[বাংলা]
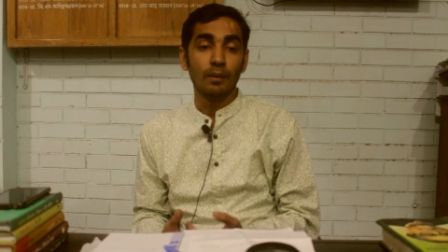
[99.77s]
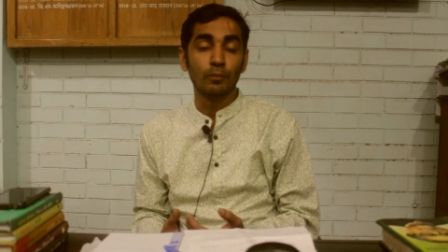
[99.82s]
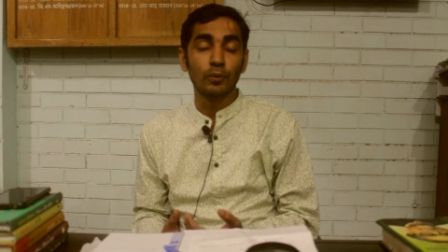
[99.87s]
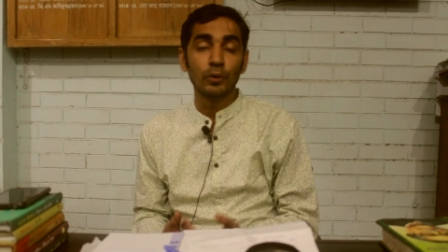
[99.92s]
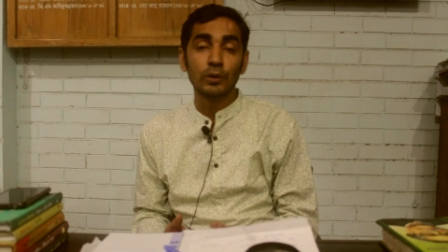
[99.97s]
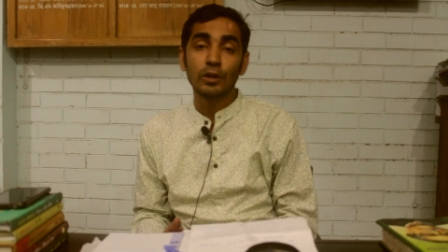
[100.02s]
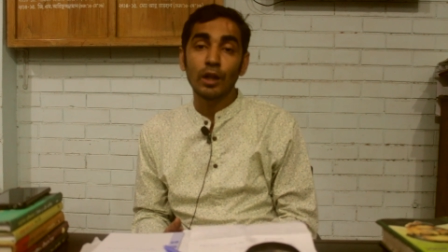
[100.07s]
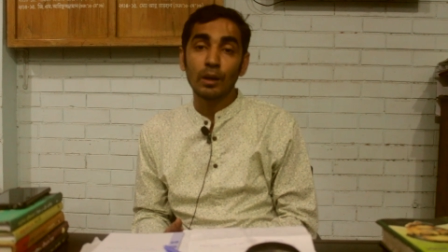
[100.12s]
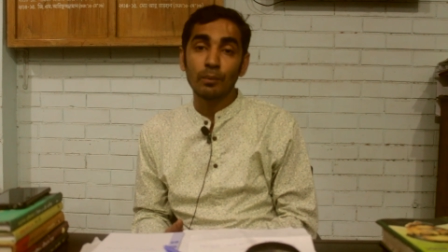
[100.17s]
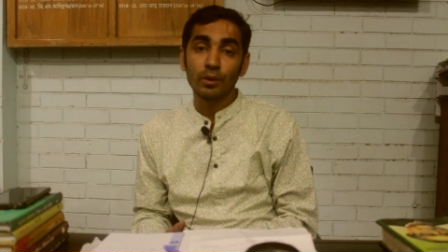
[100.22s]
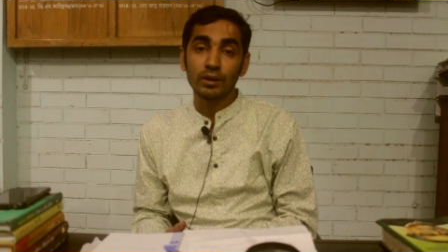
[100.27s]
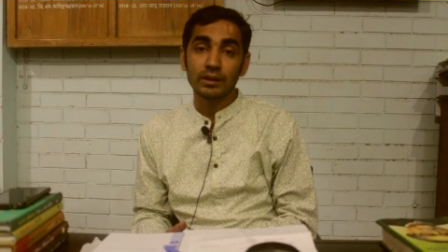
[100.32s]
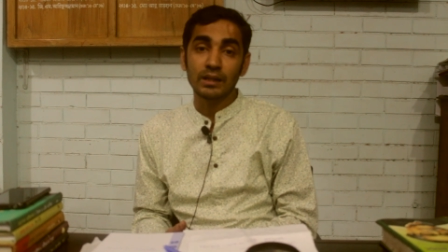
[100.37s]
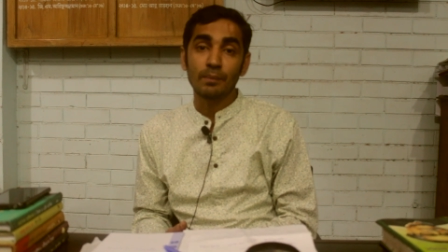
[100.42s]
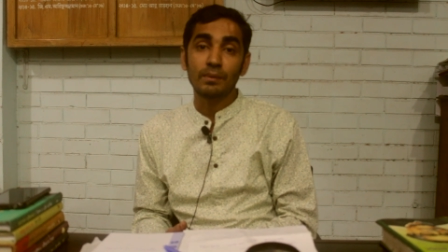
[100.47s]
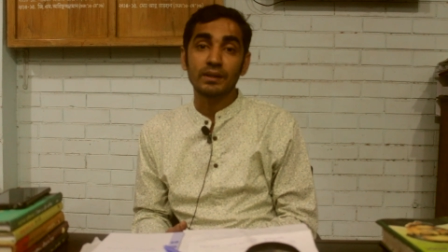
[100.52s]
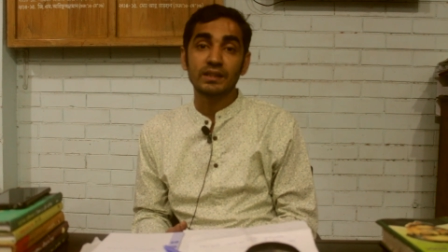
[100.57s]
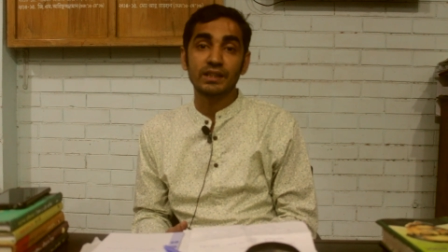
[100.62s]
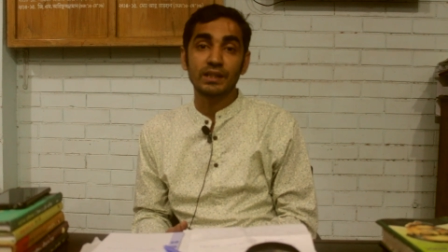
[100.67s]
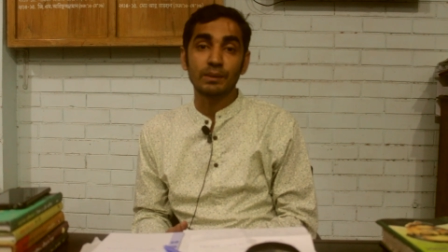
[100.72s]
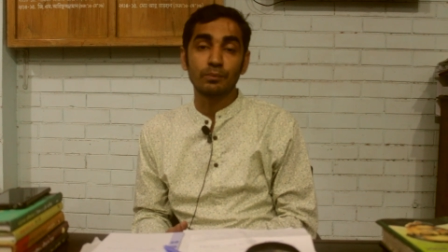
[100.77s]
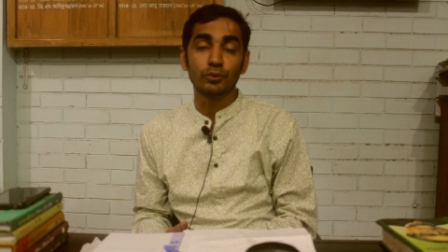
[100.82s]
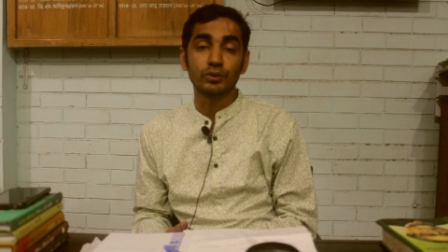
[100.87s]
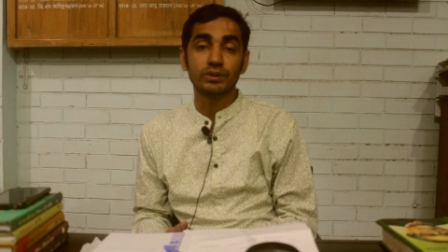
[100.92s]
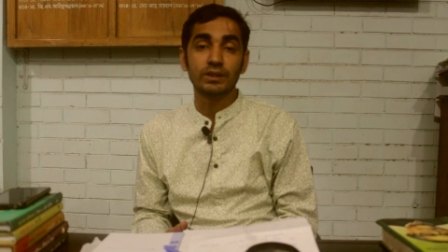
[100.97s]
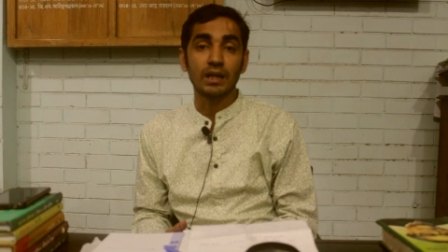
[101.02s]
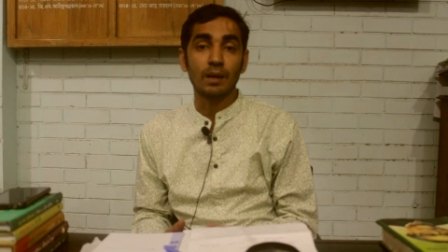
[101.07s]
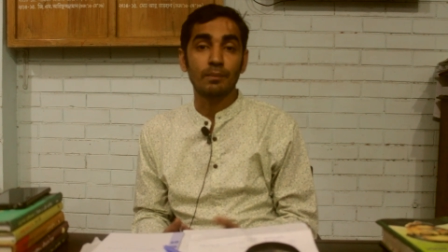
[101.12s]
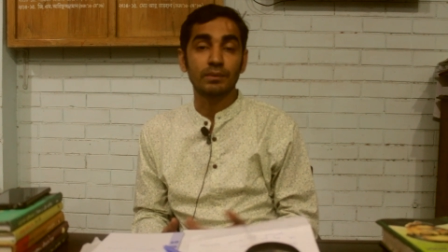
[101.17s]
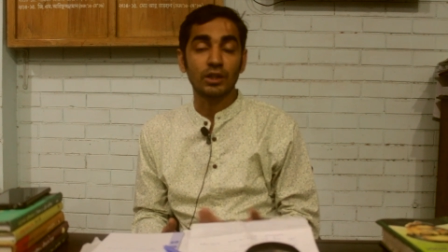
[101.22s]
মূল দল বলতে আমরা যেটি
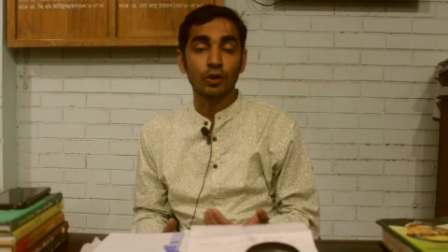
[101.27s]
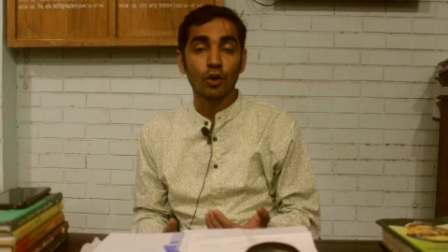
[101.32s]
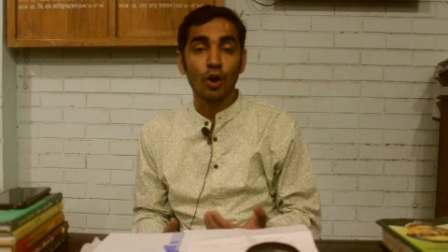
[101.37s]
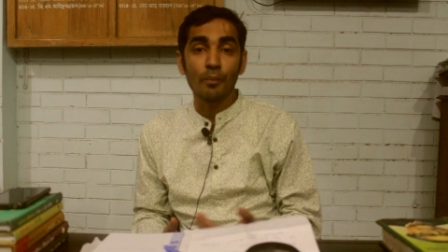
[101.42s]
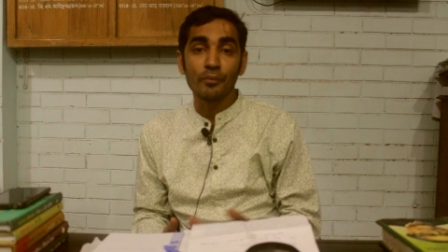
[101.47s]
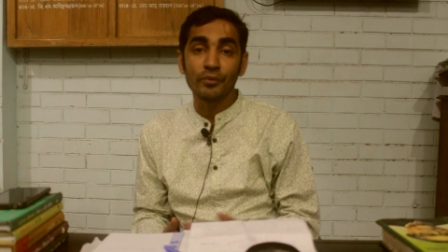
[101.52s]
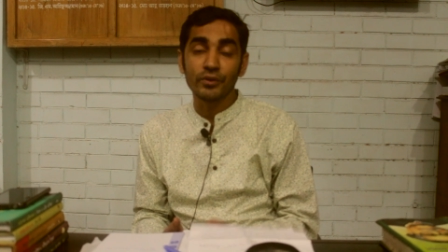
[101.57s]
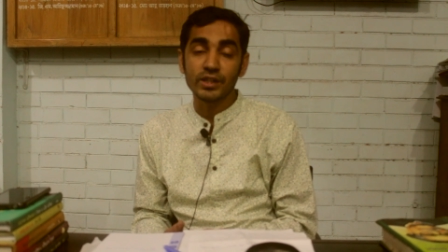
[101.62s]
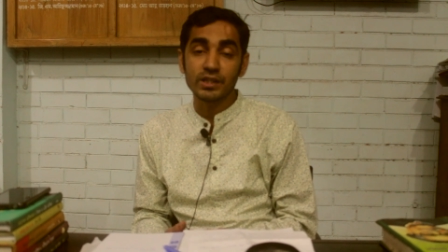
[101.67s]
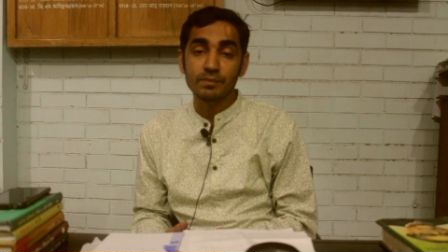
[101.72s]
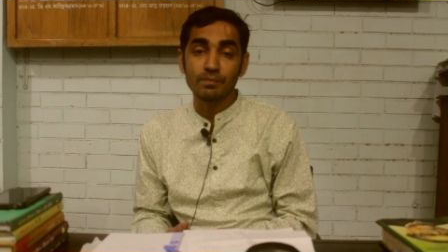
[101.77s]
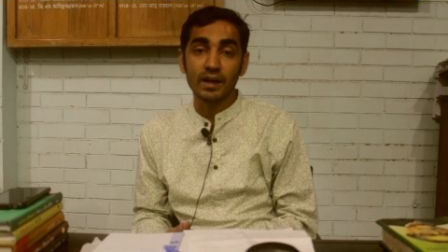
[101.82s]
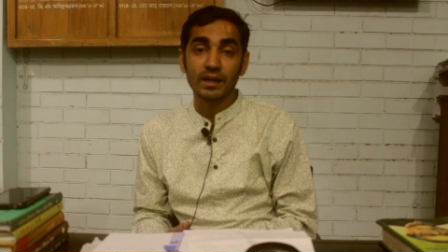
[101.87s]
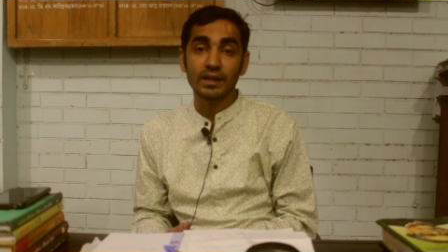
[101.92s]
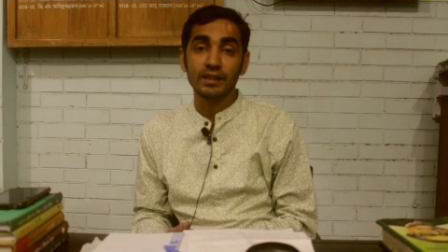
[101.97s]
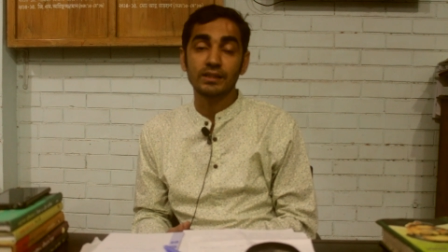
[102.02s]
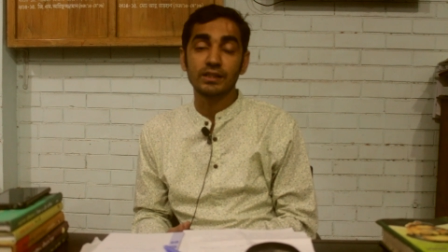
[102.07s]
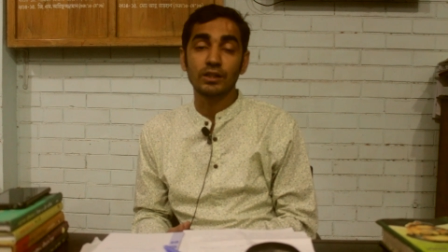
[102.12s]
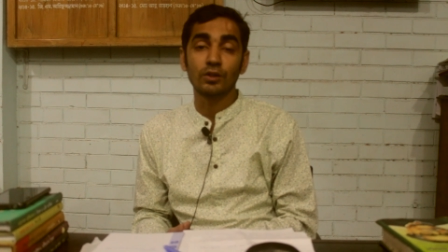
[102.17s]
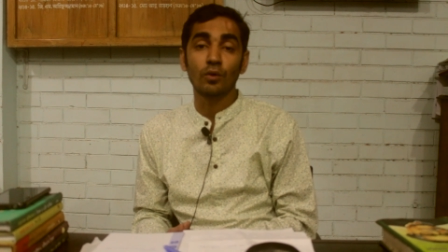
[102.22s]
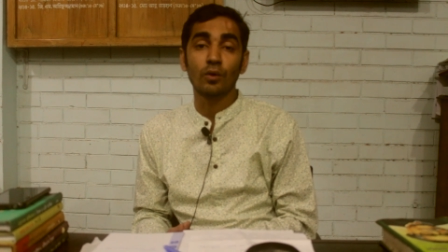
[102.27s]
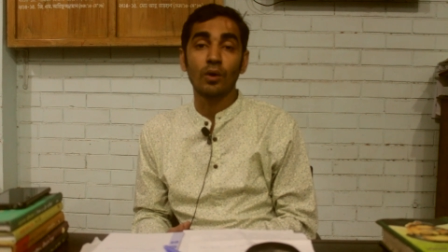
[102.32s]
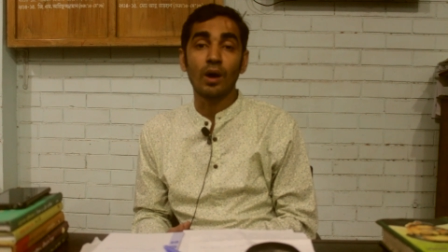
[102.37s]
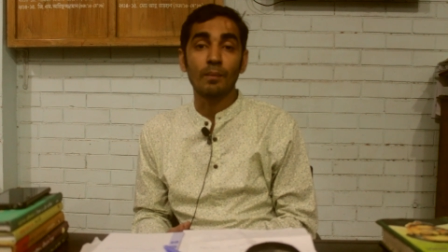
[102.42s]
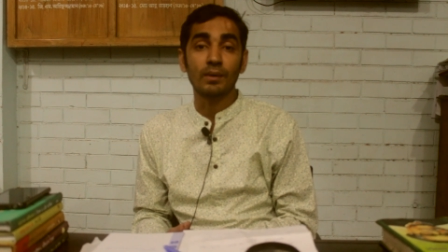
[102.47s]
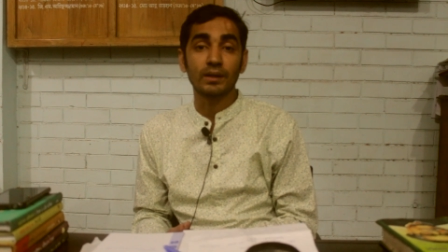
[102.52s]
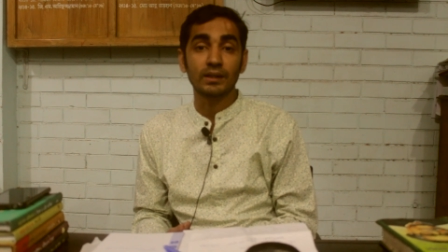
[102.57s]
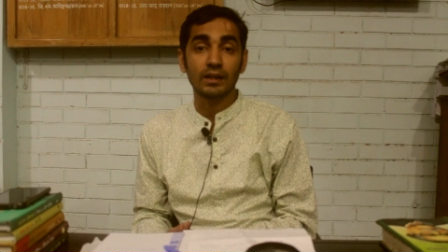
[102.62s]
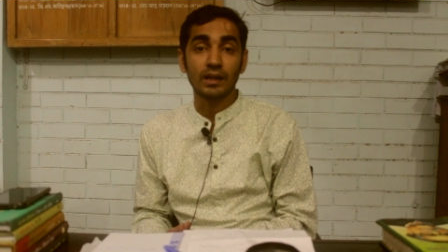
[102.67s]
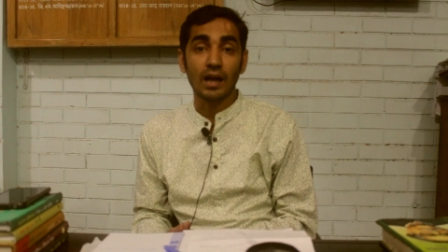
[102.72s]
বুঝি আমাদের কমিউনিস্ট পার্টি ছিল
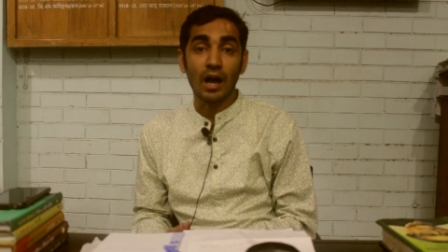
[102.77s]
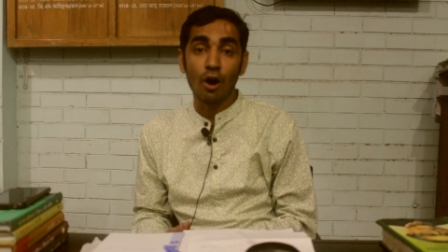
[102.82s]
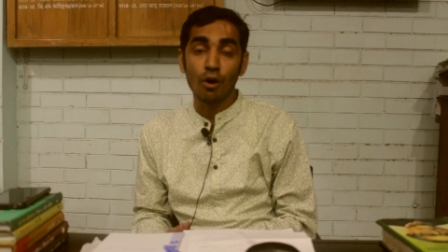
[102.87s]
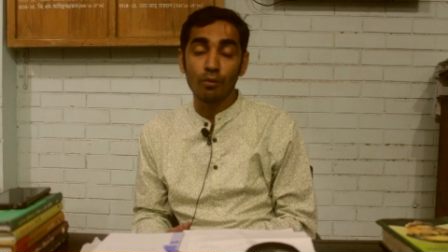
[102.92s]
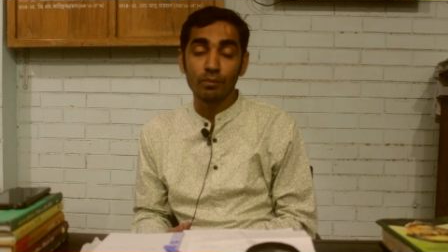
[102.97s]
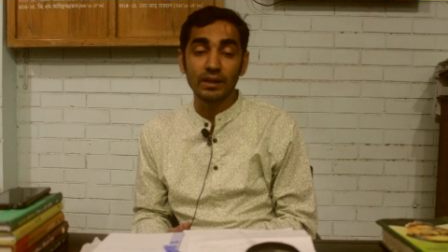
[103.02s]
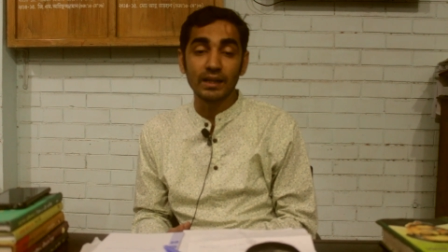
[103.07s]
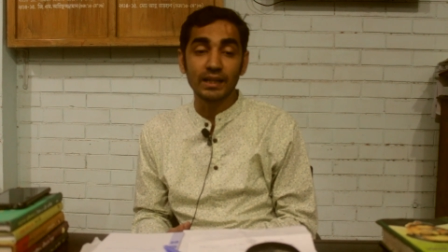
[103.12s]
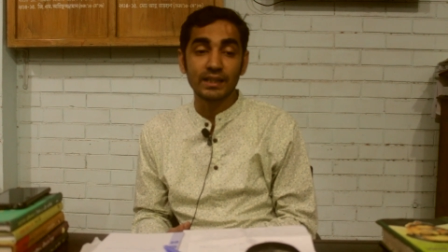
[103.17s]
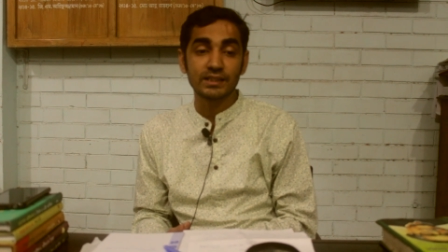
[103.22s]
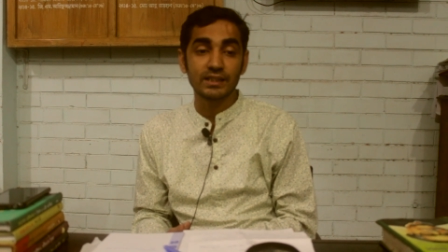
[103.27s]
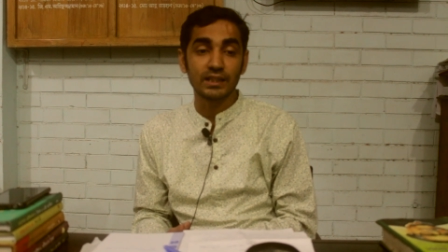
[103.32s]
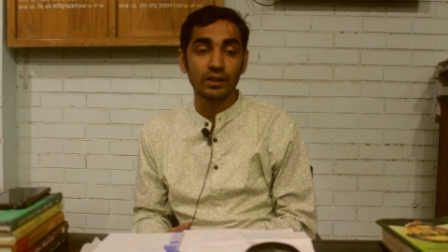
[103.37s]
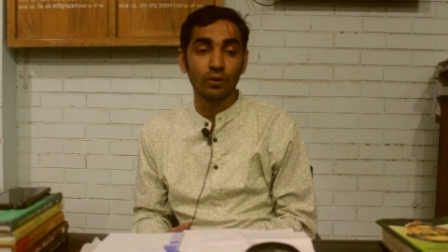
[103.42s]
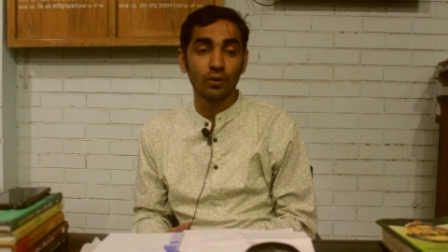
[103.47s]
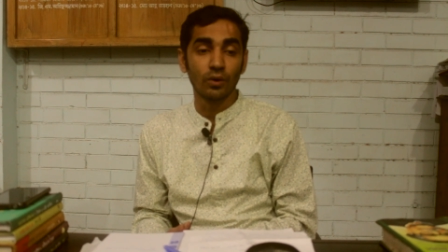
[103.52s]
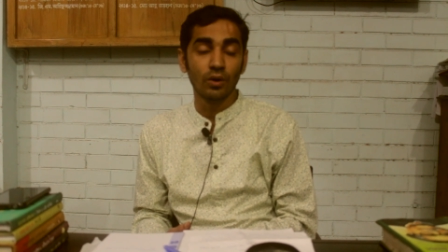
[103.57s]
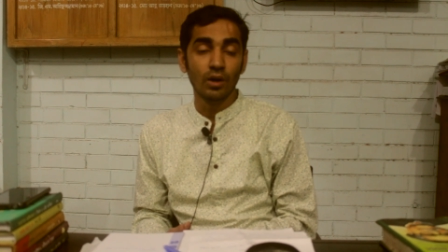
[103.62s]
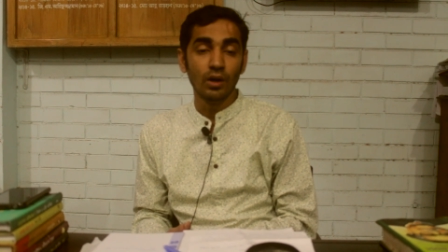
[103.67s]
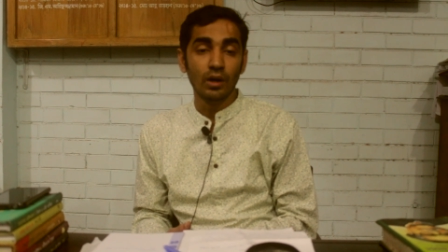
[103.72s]
আমাদের আওয়ামী লীগ ছিল